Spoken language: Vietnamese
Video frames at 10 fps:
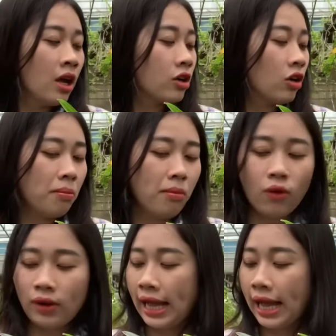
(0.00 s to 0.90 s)
Rồi
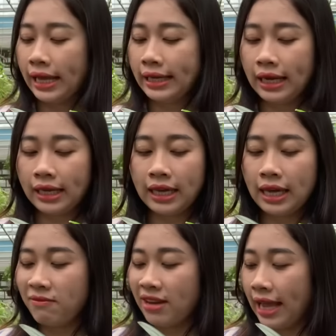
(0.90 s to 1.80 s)
một hài à,
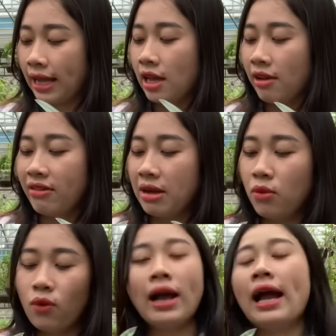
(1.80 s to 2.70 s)
kim vàng và
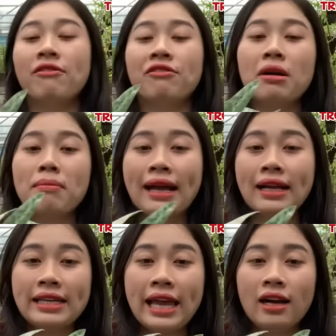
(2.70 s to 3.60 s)
một hài văn bắc
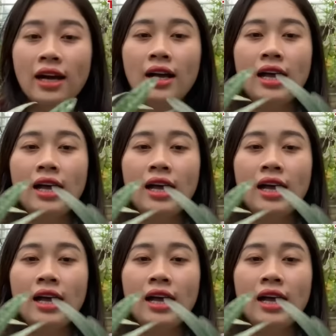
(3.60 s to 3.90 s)
cả nhà ha.